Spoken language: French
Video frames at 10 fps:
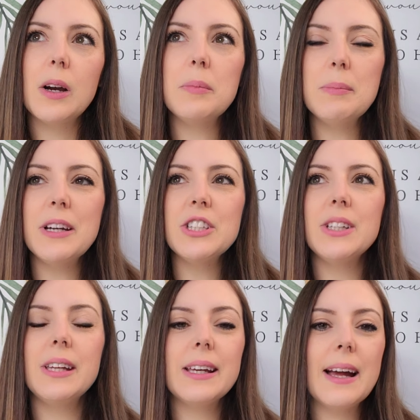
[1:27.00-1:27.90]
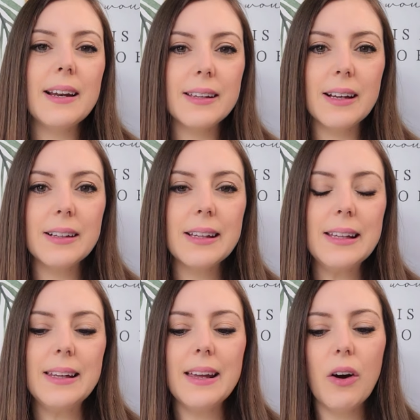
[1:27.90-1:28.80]
comme imaginer quelqu'un
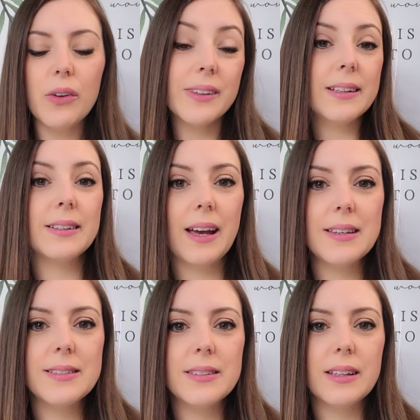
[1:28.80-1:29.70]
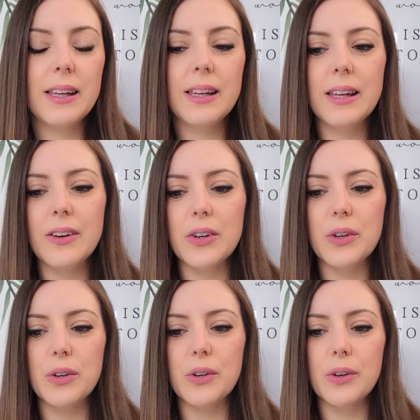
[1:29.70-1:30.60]
qui est en détresse
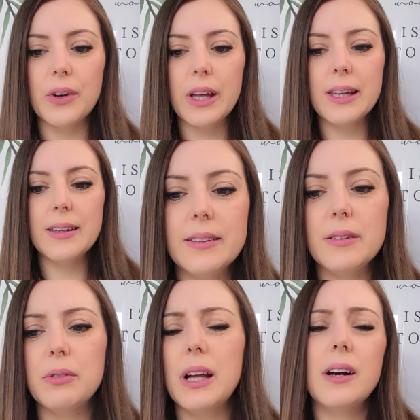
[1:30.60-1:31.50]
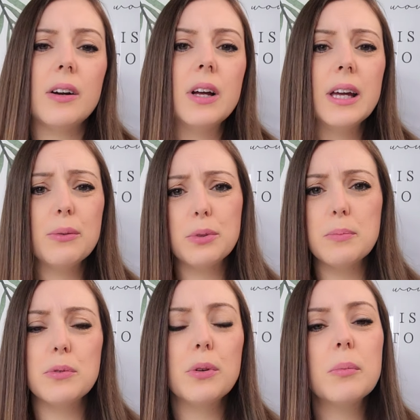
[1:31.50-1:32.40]
euh, et, qui dit voilà, il faut
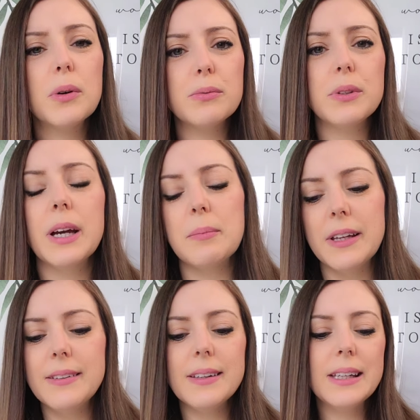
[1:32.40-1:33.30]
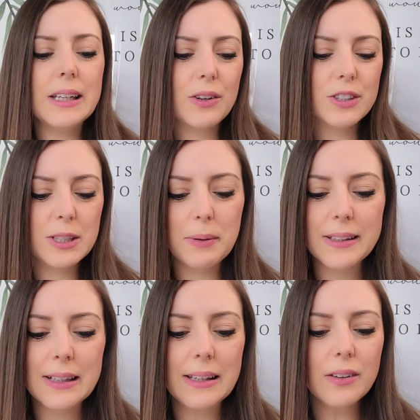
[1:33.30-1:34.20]
absolument venir m'aider, euh, j'ai
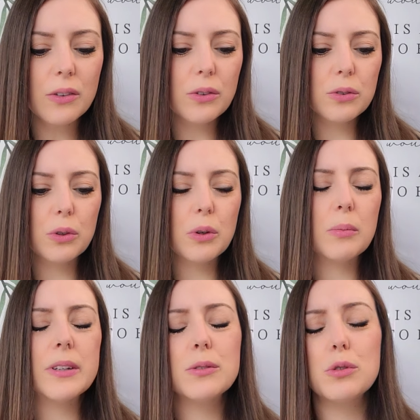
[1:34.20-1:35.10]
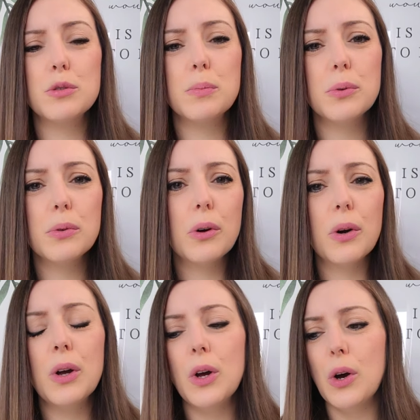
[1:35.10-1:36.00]
pas de cliente, comment est-ce que je
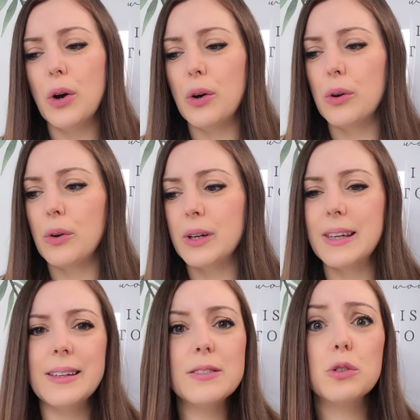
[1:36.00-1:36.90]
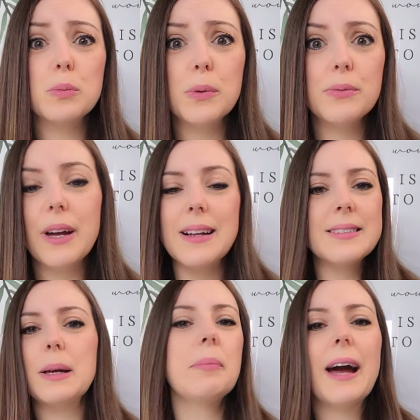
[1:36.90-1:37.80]
peux, euh, qu'est-ce que je peux faire
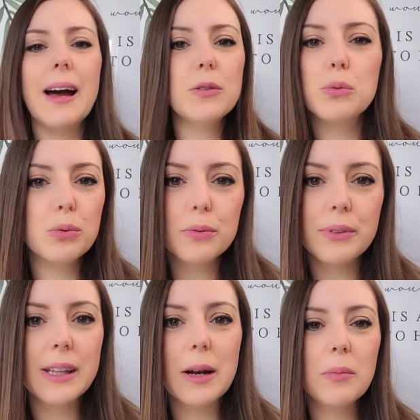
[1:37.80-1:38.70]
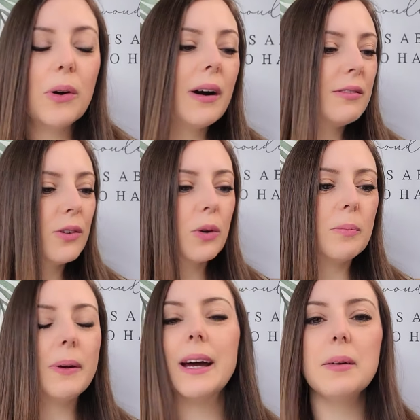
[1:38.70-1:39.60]
Elle serait prête à tout finalement, à
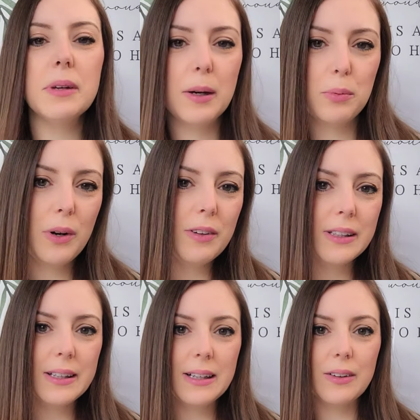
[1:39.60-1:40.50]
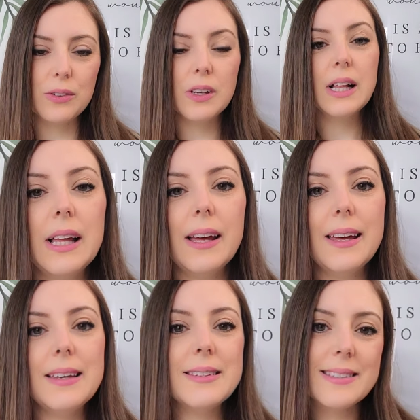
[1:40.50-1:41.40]
vendre père et mère pour avoir des clientes.
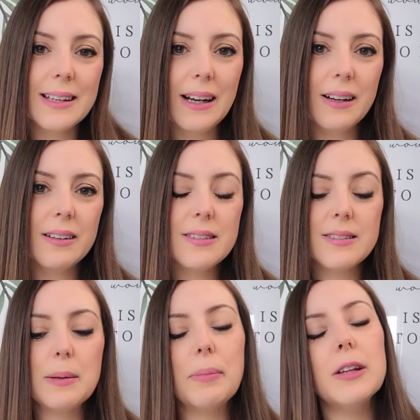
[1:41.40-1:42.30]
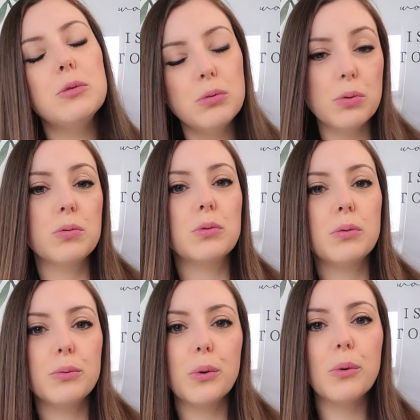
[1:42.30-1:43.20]
Et ça, c'est pas du tout ce
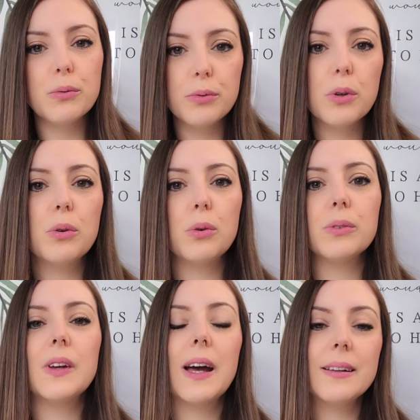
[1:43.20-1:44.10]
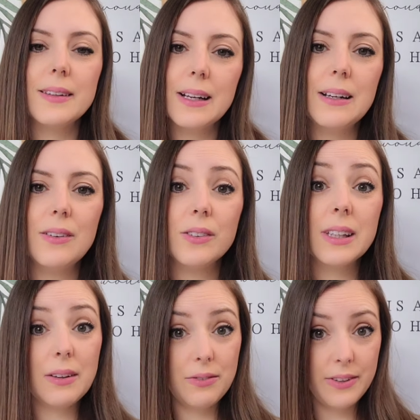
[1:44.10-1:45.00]
qu'on veut. On veut au contraire des
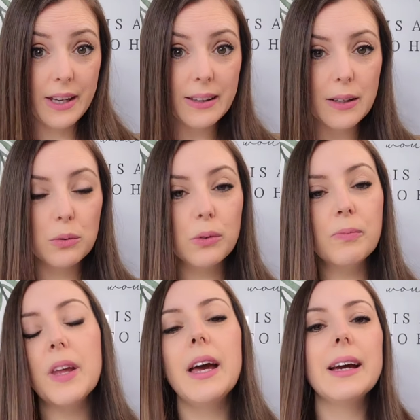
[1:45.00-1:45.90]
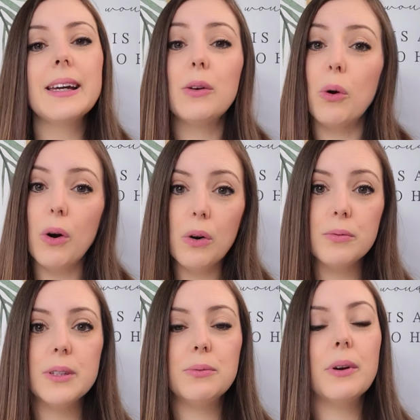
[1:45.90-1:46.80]
clientes qui viennent à nous, qui ont
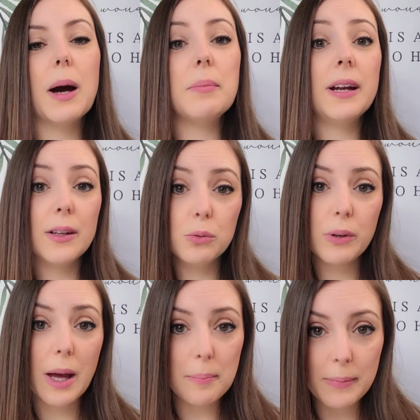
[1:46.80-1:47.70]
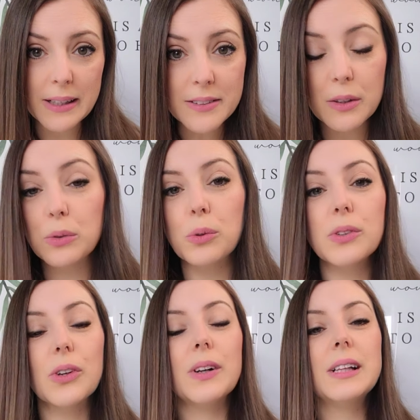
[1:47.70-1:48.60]
envie de faire appel à nous et à personne
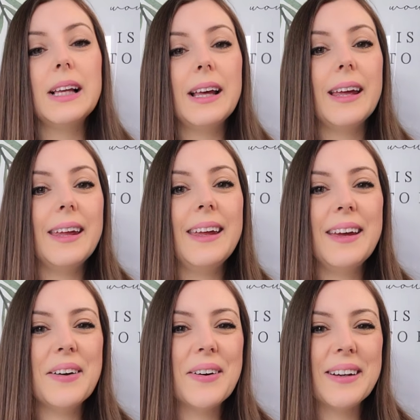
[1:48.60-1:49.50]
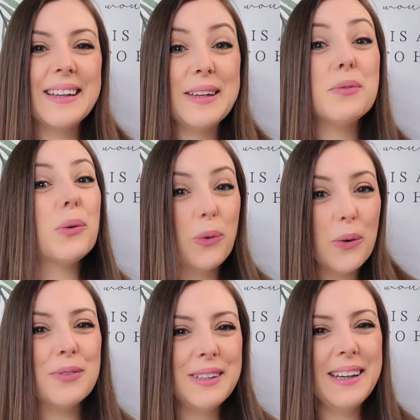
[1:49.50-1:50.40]
d'autre, et euh, qui vont
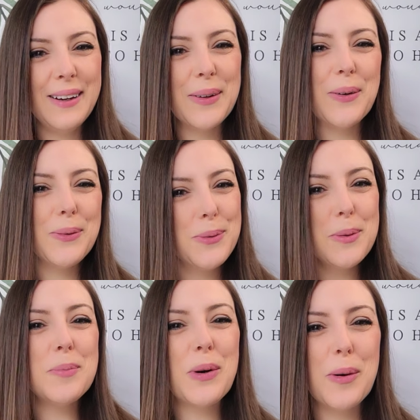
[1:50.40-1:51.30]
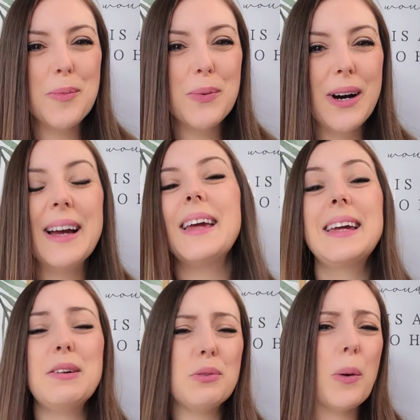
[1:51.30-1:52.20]
revenir de mois en mois
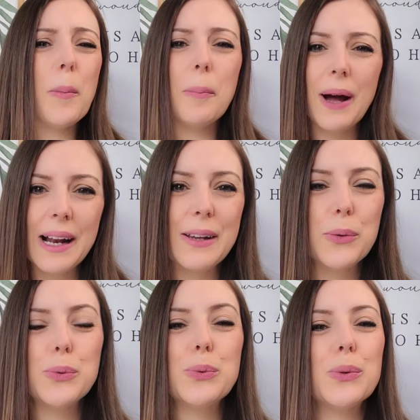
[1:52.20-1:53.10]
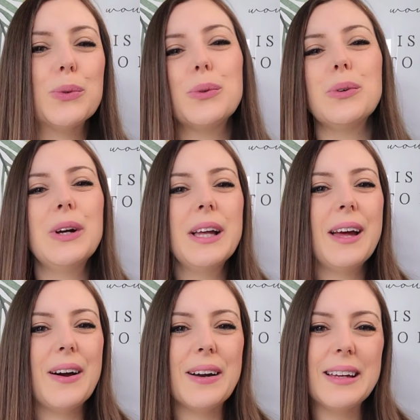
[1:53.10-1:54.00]
et qui vont en parler autour d'eux,
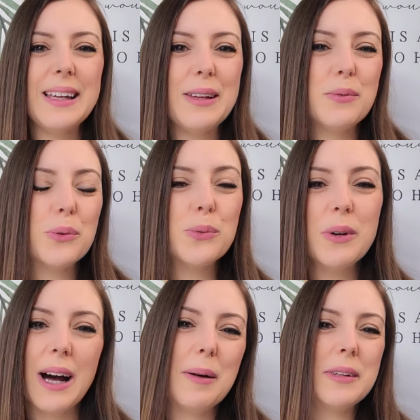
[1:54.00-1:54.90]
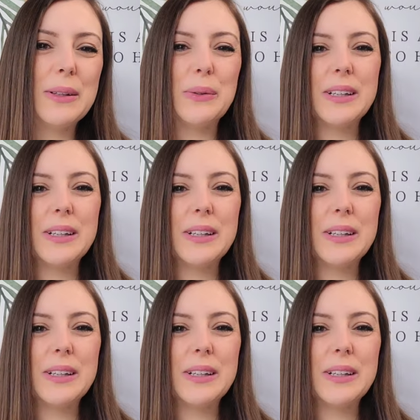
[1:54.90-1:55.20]
euh, qui vont nous ramener